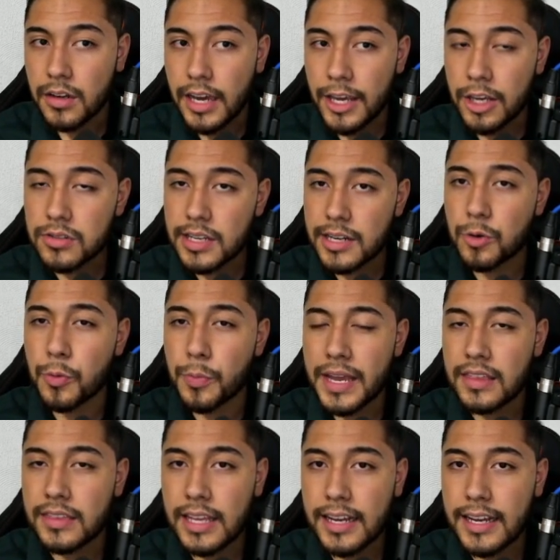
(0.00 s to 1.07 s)
Ellos
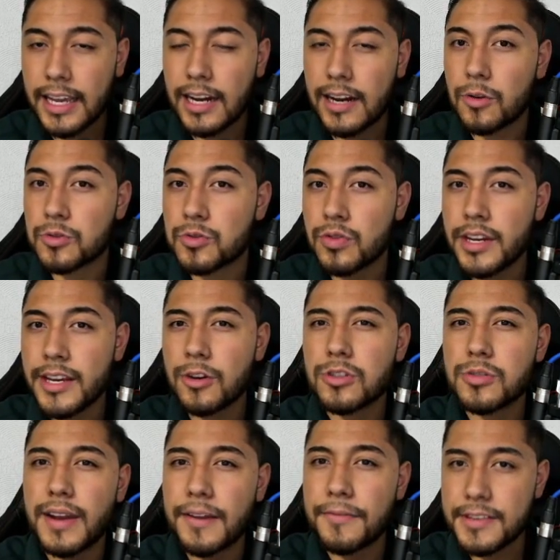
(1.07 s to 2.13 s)
argumentan que los
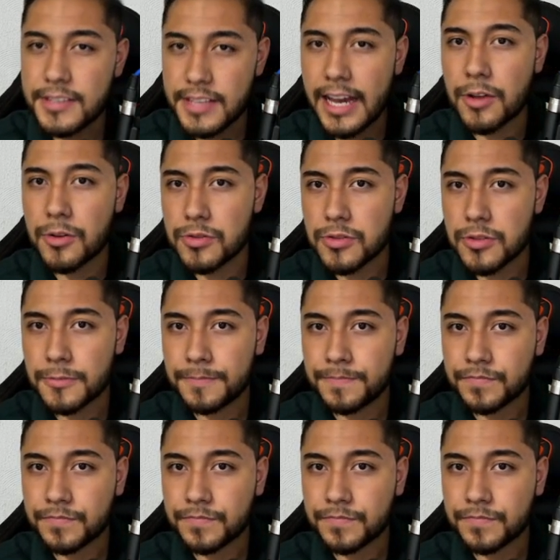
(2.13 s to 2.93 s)
únicos beneficiados